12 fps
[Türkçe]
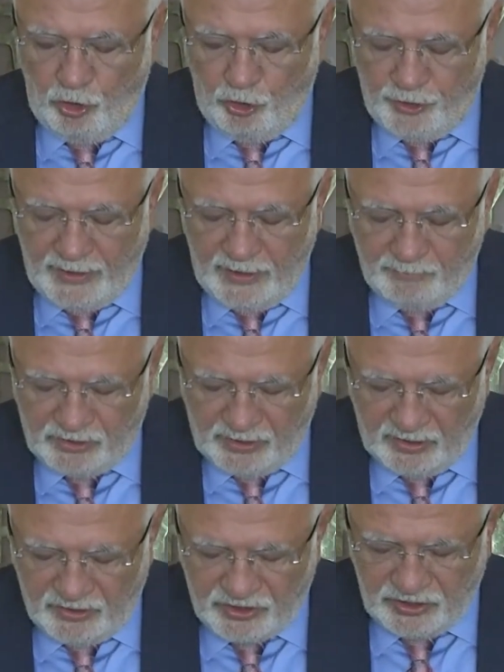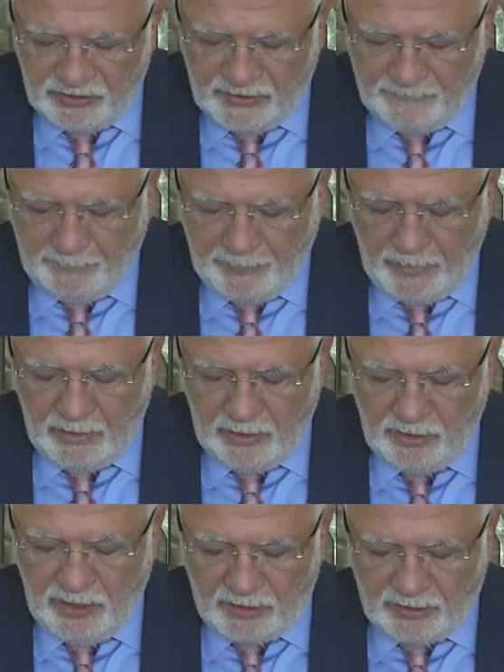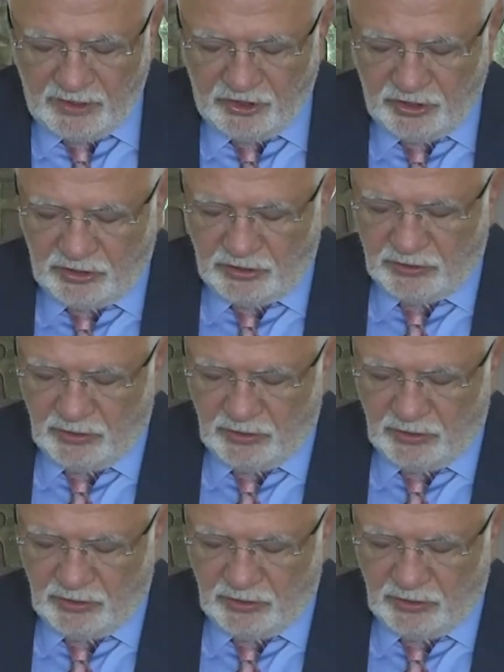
Öğrenim kredisinden yaklaşık